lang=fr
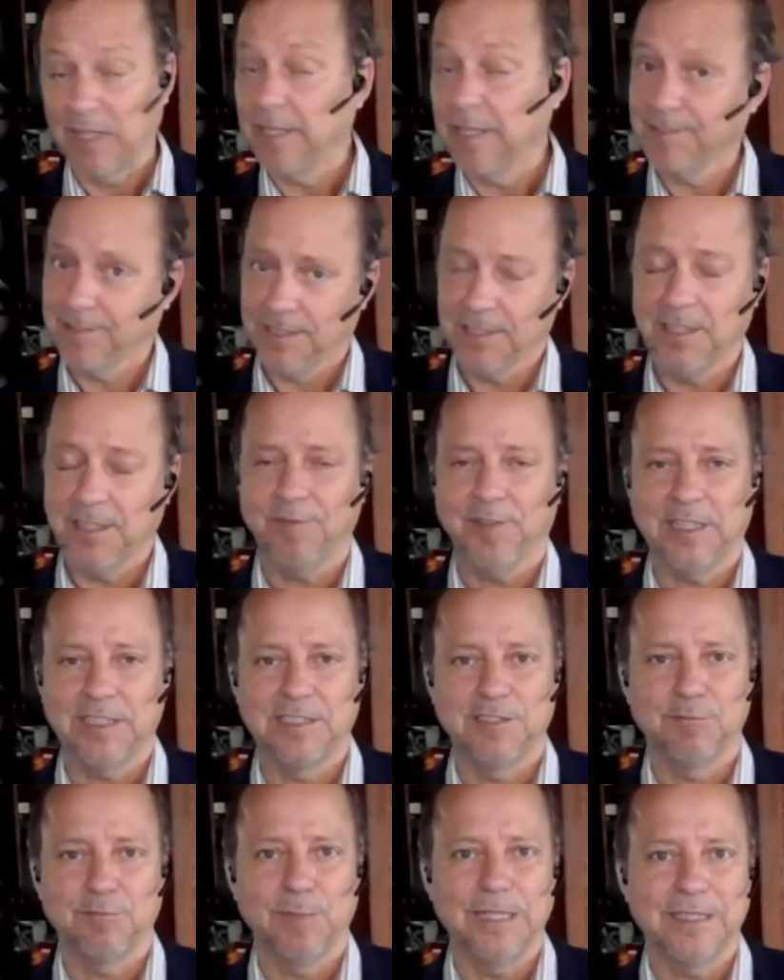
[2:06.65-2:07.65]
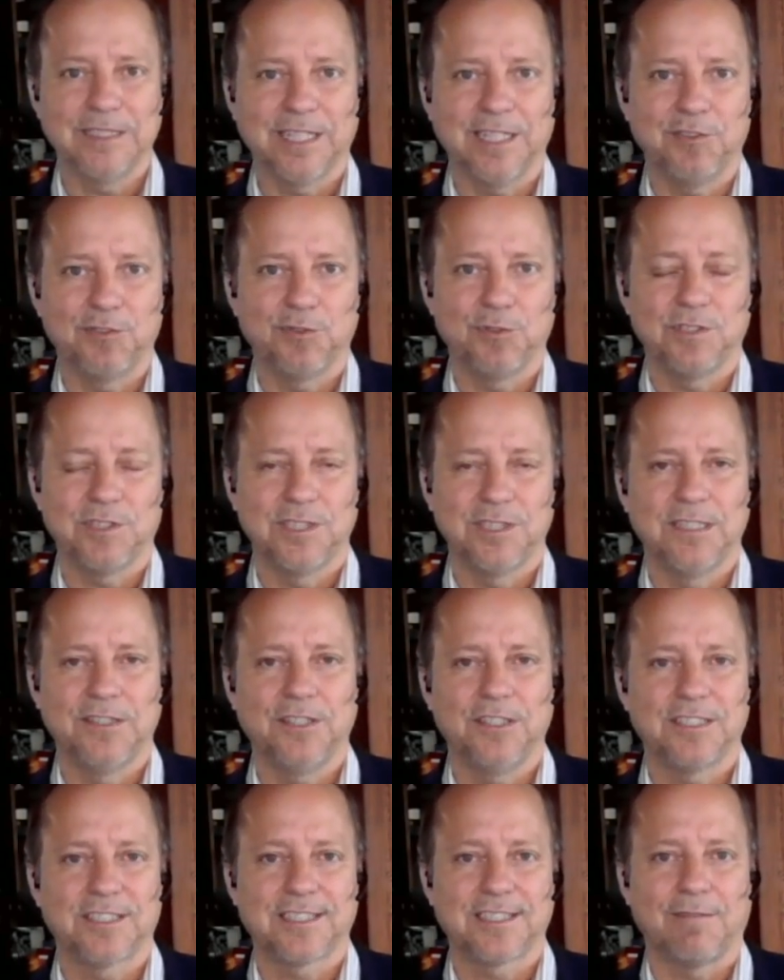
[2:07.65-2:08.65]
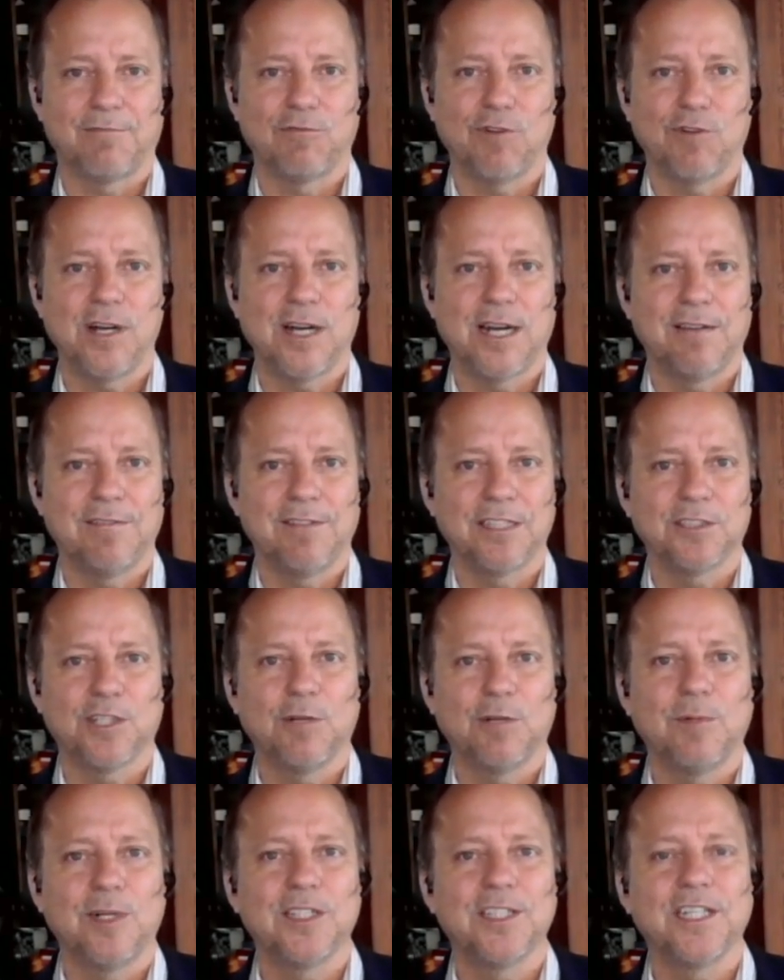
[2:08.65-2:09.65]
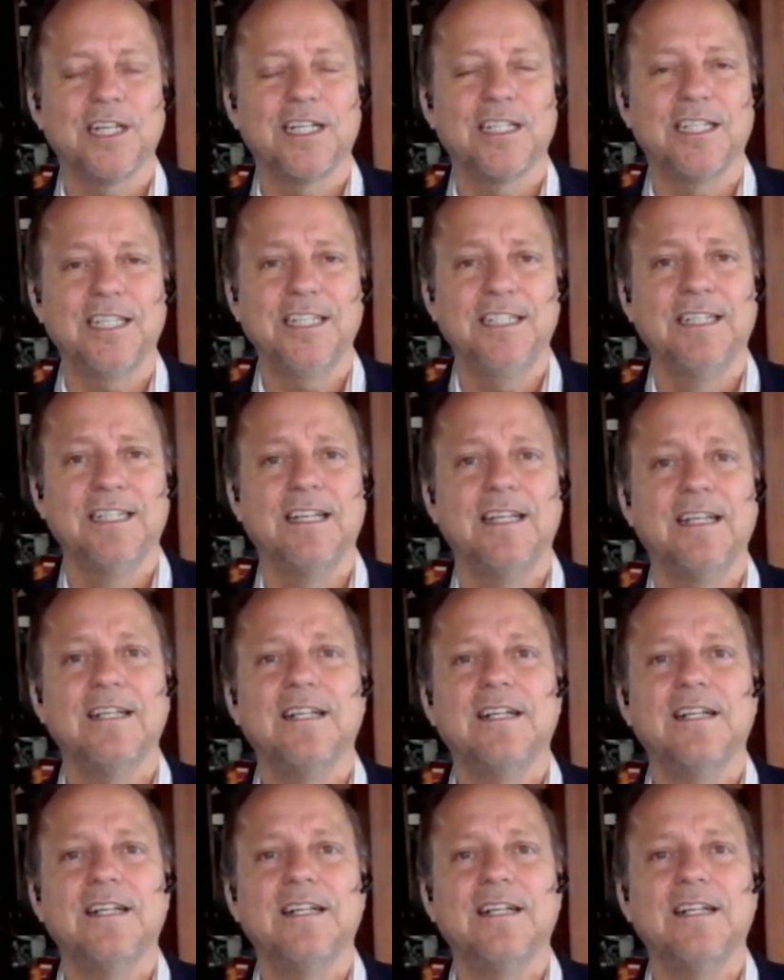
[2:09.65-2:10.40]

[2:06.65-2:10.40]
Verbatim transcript: Et c'est effectivement très utile de le savoir avant de commander en ligne.